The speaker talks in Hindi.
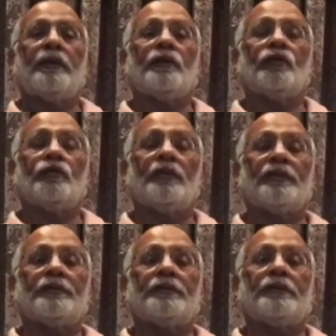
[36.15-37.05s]

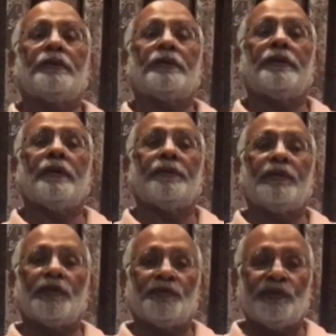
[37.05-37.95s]
हकूमत की
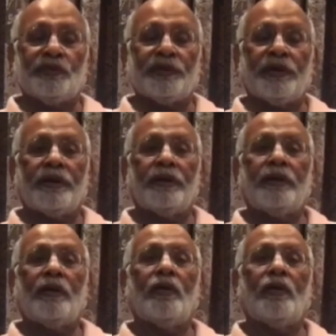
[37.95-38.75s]
अपनी मजबूरियां हैं